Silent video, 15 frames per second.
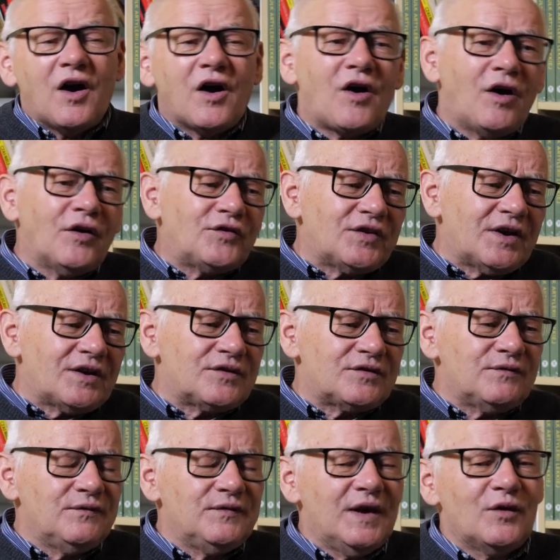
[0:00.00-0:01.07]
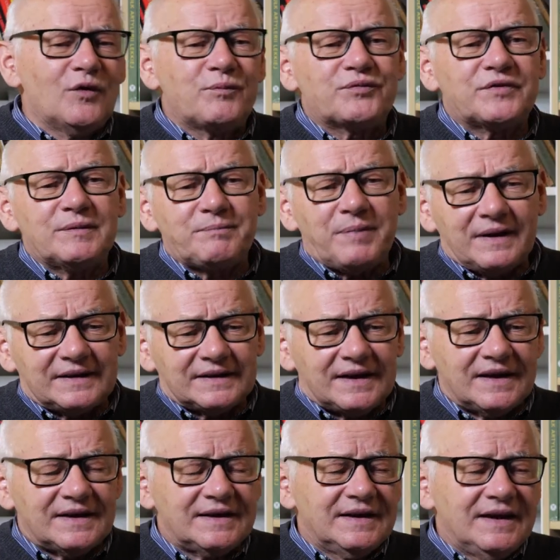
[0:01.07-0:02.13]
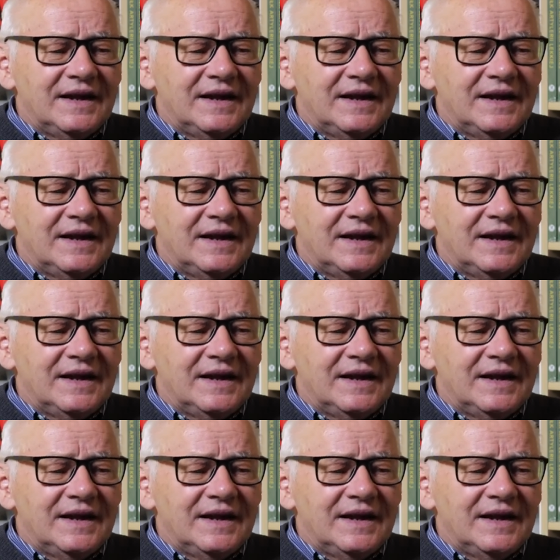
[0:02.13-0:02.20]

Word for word: Chociaż w wielu przypadkach